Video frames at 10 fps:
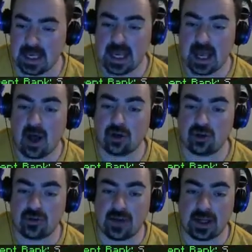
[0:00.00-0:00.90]
ho
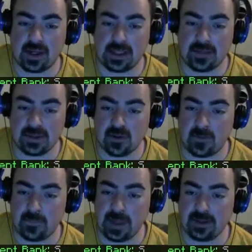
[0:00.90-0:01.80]
trovato anche questo
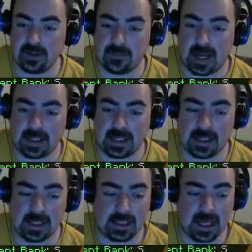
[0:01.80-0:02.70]
Python
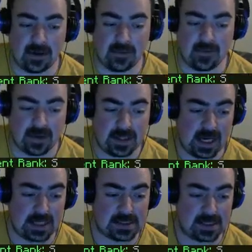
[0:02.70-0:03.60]
Manning che non mi fa
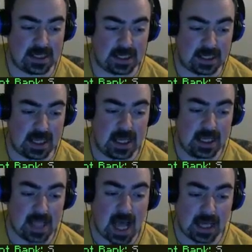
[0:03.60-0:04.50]
vedere la skin
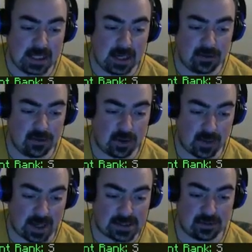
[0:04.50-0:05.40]
anche lui due
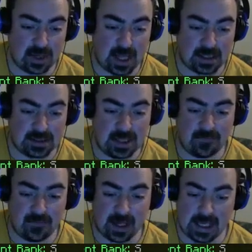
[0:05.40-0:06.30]
quest una è
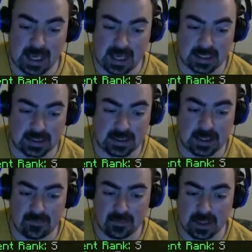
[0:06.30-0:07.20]

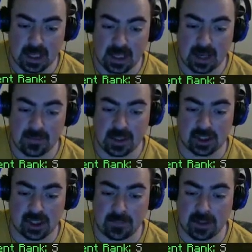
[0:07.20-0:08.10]
Deflagate e mi
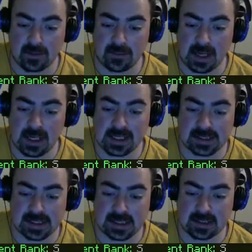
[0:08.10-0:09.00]
dice Peyton Manning
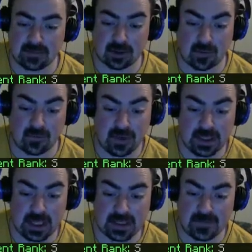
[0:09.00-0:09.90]
64
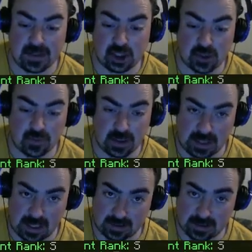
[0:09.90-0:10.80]
feeder e 25
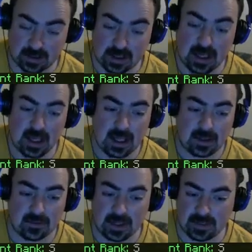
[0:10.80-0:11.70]
leather
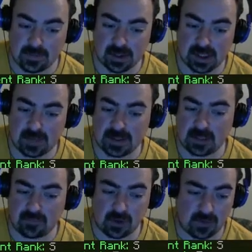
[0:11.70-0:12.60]
quindi bisognerebbe
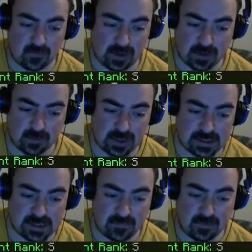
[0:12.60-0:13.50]
andare fuori a fare una
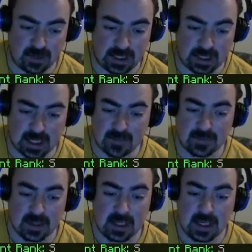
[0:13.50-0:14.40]
pulizia
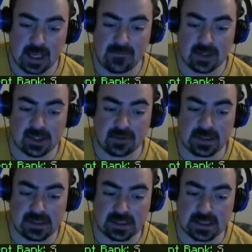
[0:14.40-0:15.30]
infinita invece
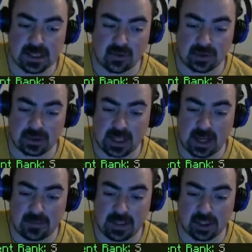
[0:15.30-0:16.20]
questa
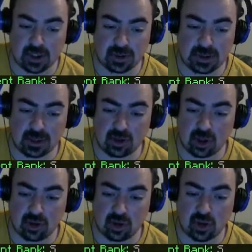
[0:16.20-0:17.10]
seconda mi dice
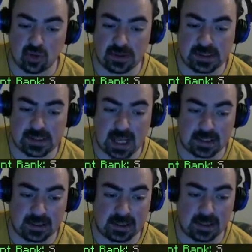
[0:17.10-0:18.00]
88 soul
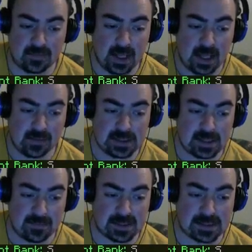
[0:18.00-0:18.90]
sand
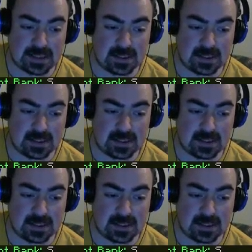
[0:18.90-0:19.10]
questa è abbastanza